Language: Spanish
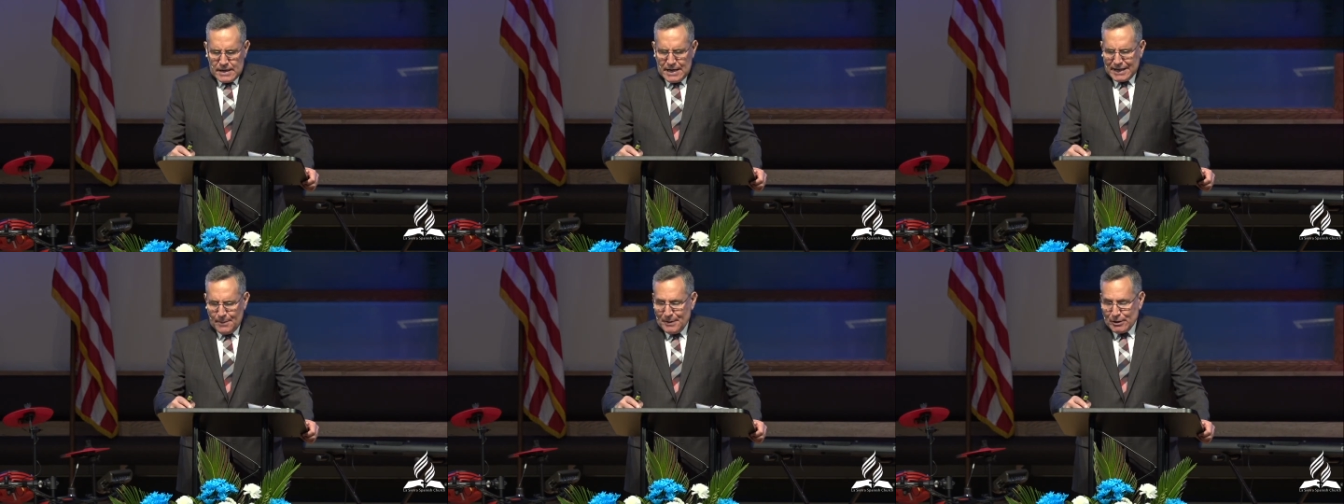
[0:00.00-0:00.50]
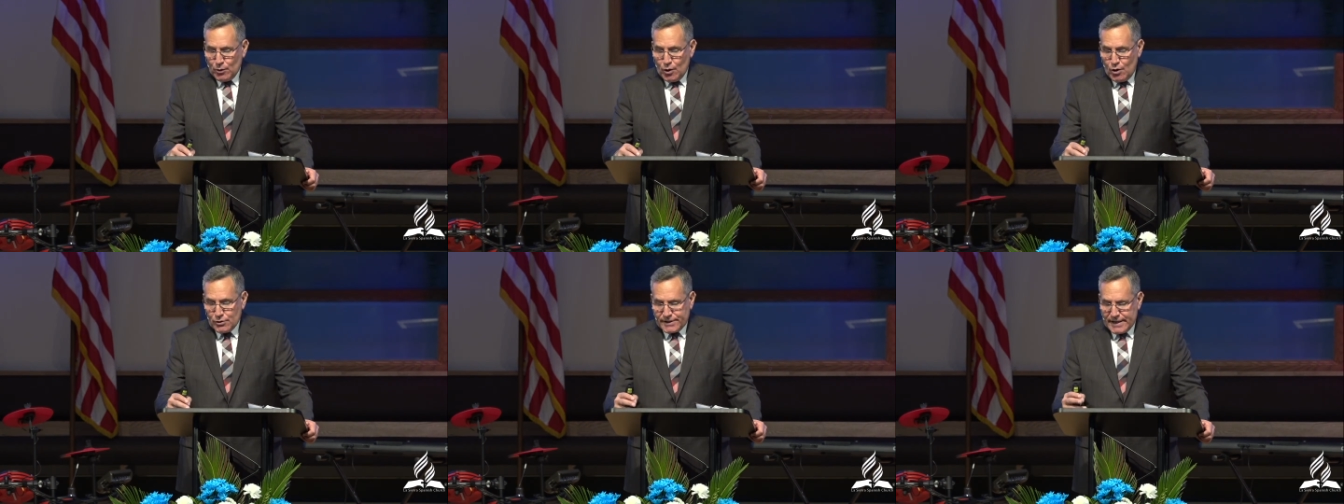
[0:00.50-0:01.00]
El
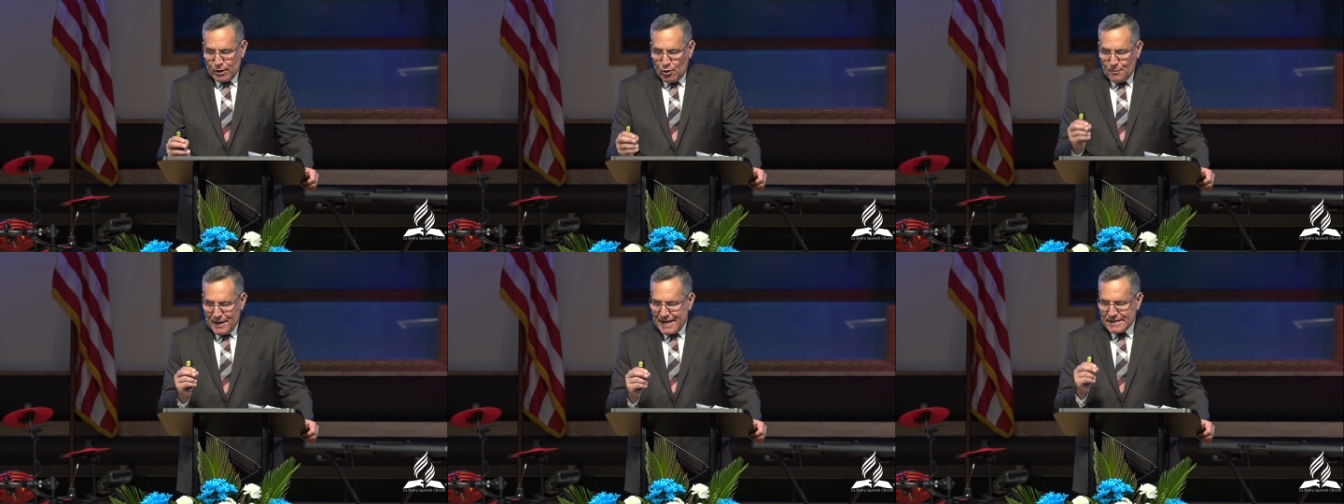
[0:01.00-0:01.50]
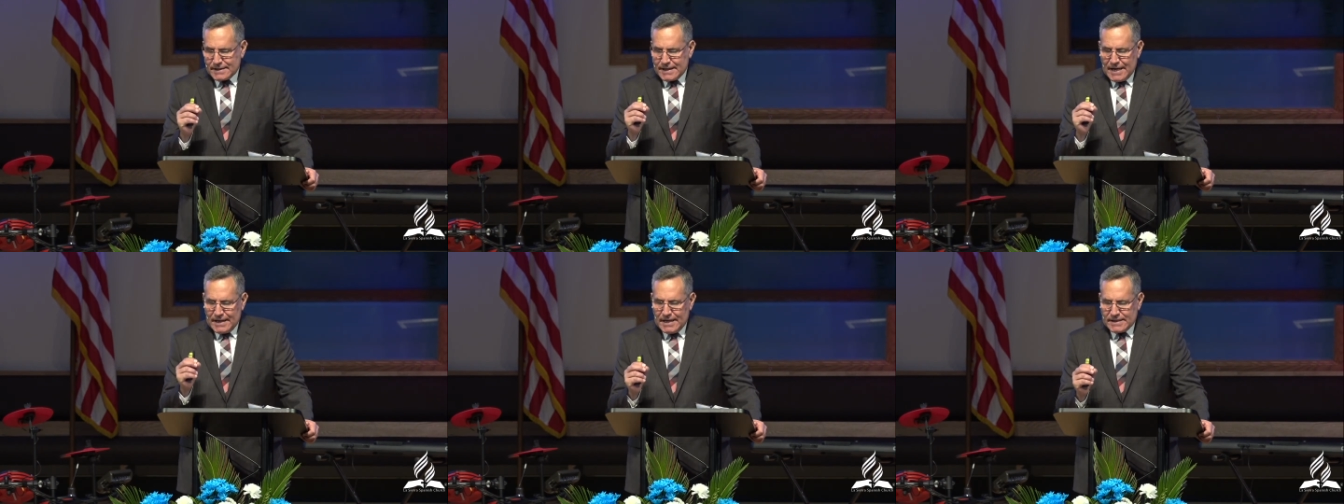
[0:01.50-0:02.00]
capítulo 11
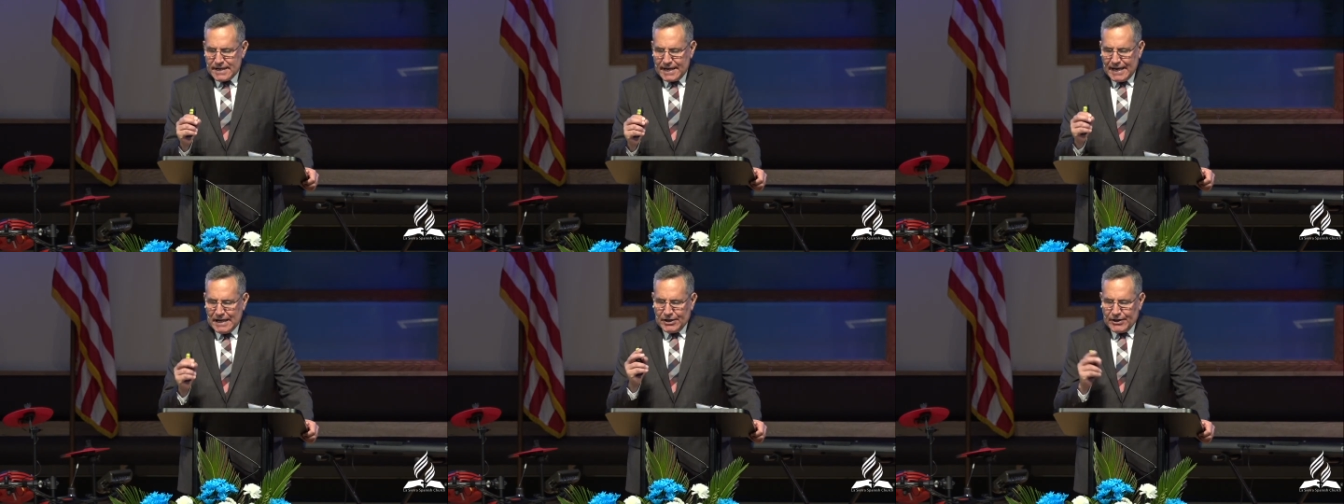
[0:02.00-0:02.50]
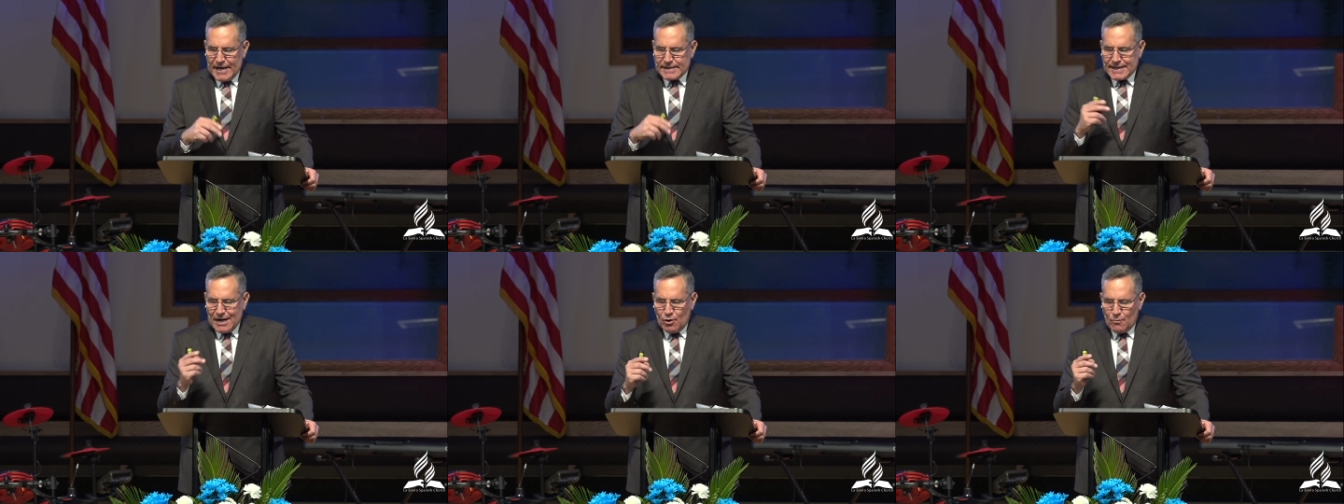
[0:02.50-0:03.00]
comienza y dice que el rey
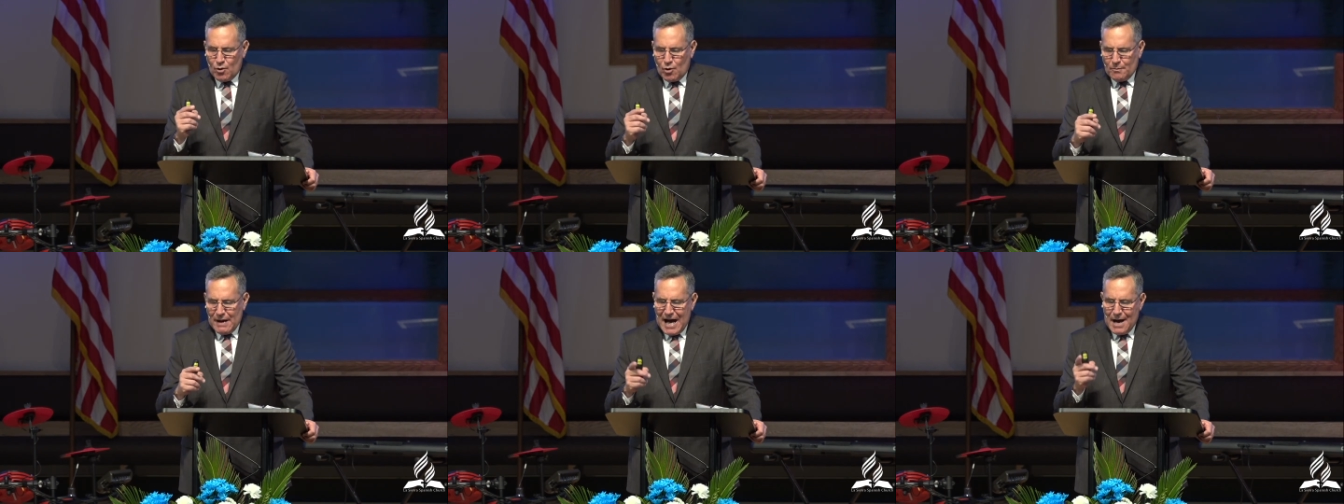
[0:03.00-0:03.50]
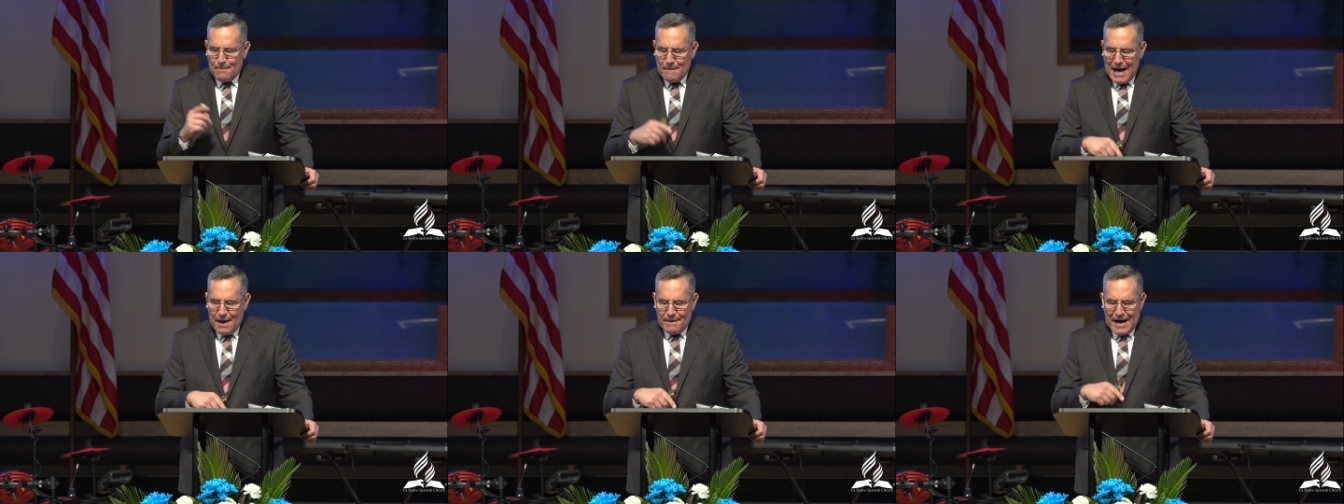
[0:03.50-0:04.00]
Salomón
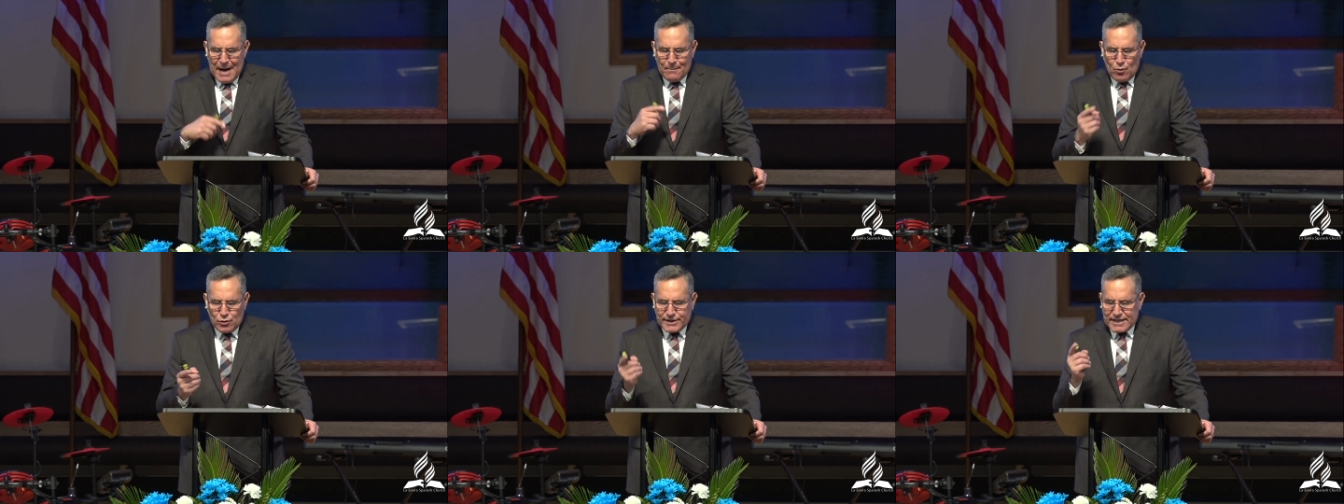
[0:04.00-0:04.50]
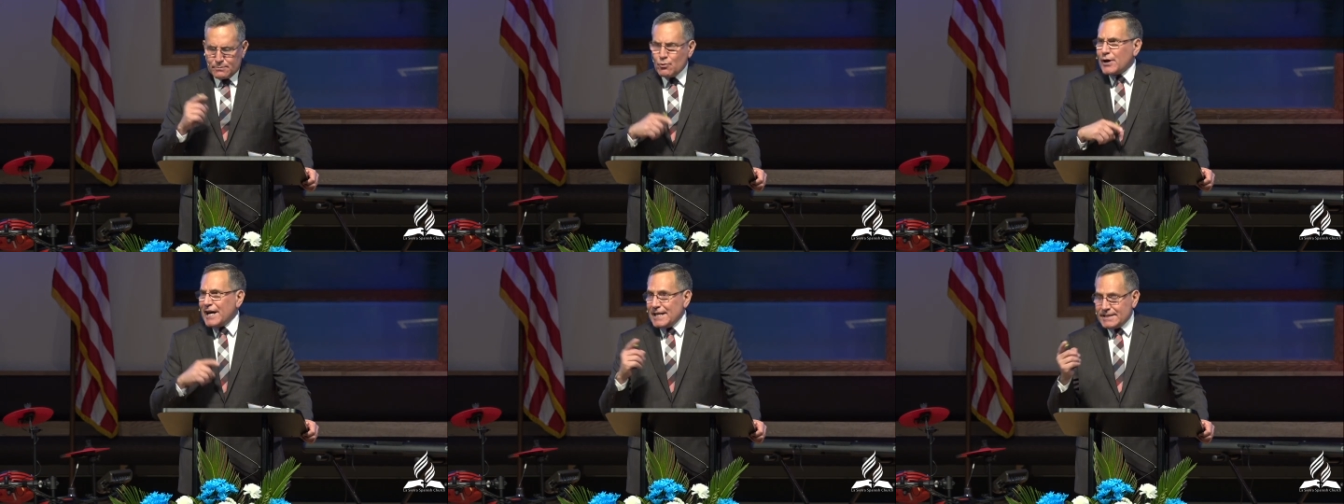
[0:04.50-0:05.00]
amaba a muchas
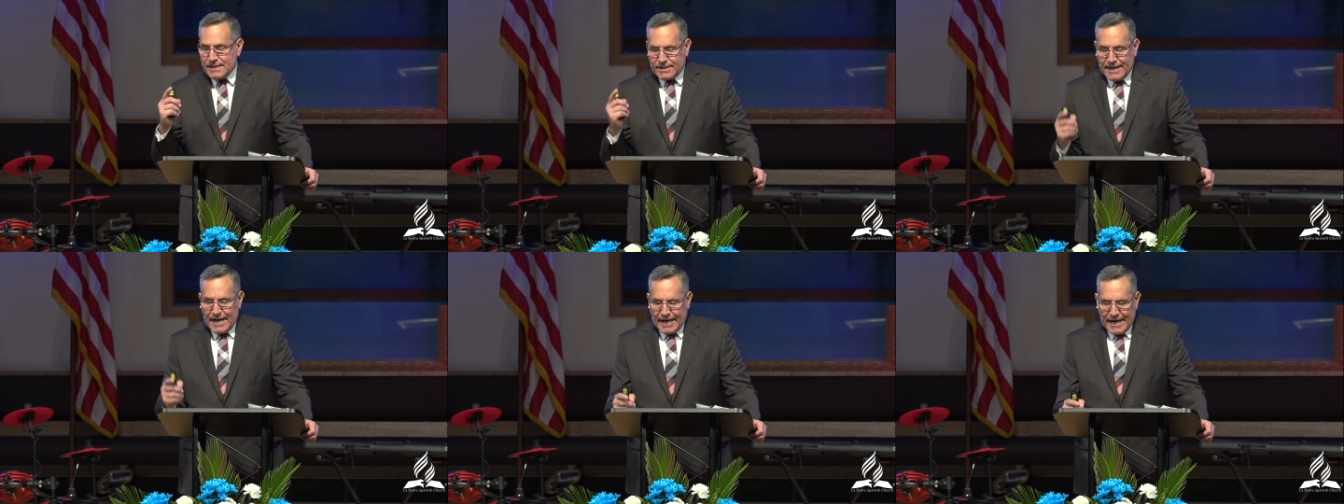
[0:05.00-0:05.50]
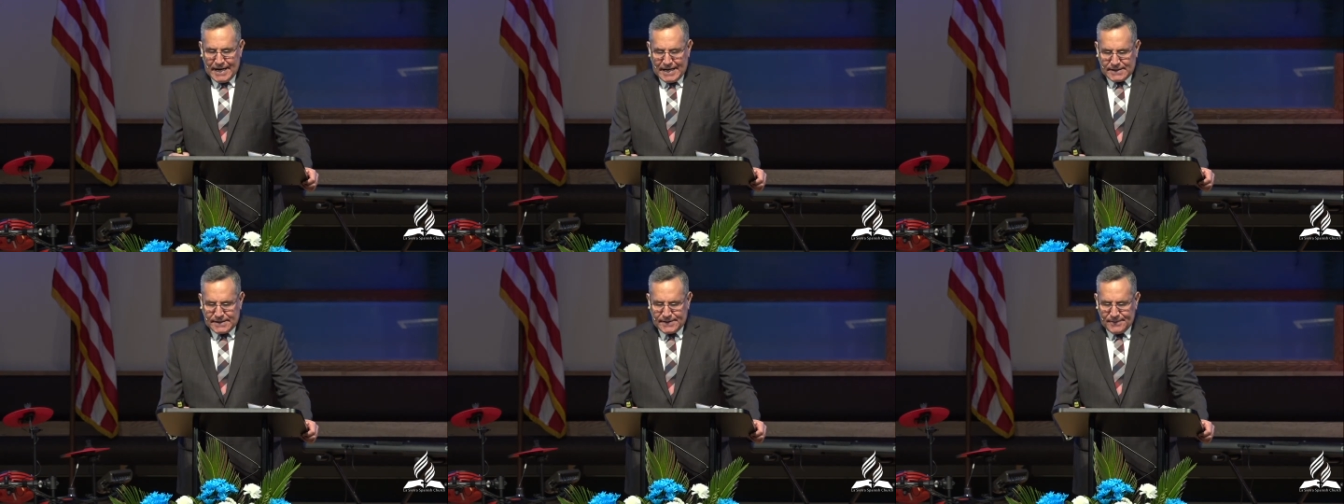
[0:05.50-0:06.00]
mujeres
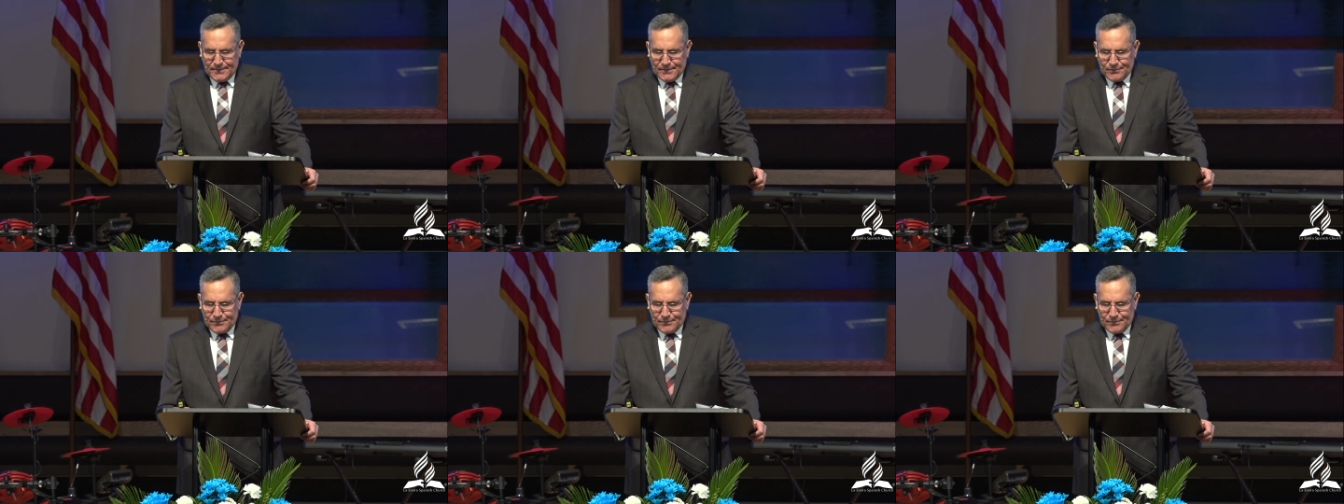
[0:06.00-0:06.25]
extranjeras.